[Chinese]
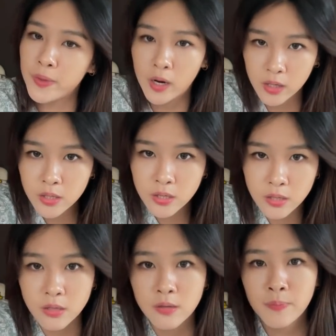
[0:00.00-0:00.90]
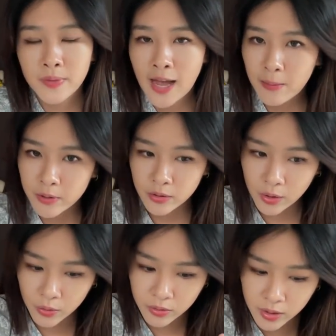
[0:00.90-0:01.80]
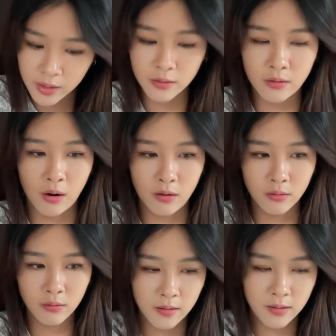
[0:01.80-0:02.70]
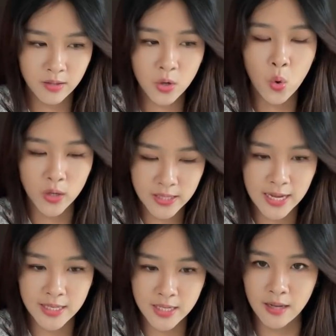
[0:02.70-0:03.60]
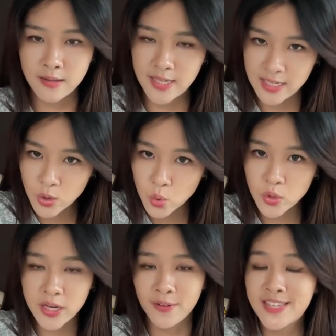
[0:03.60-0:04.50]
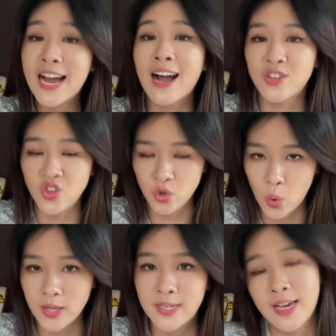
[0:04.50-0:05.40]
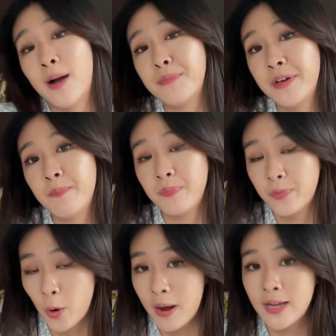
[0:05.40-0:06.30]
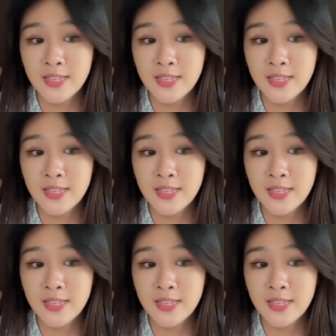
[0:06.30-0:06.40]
而是他们都认同生活在这样基督教价值观下面，懂吗？